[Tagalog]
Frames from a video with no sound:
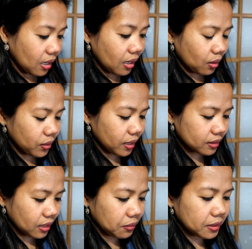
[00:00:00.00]
Kahoy ang
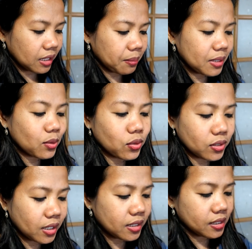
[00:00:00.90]
tawag namin
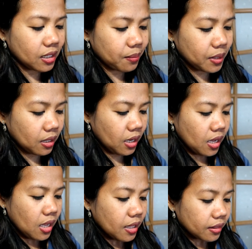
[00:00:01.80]
doon, guys, sa amin.
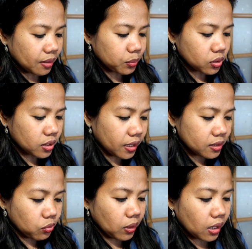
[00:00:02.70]
Tapos,
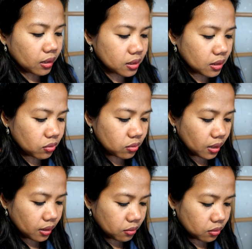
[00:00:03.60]
guys, wala kasi yung
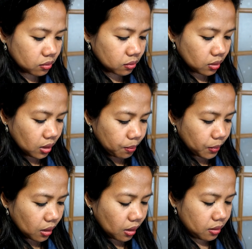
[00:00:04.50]
ano...
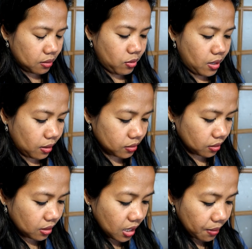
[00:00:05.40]
ay, wala
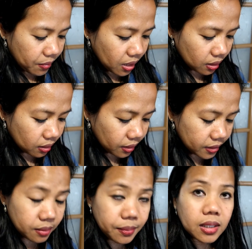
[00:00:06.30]
kasi.
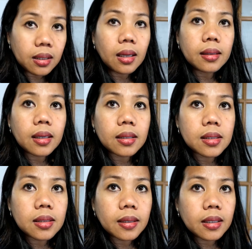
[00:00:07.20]
Guys, matagal na
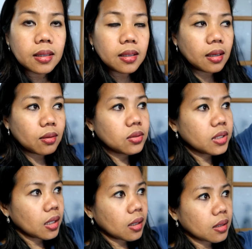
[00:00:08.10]
kasi na hindi ako
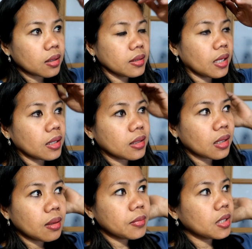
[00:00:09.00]
naka
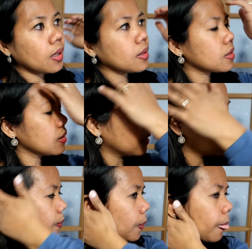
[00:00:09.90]
nakatikim, guys, ng...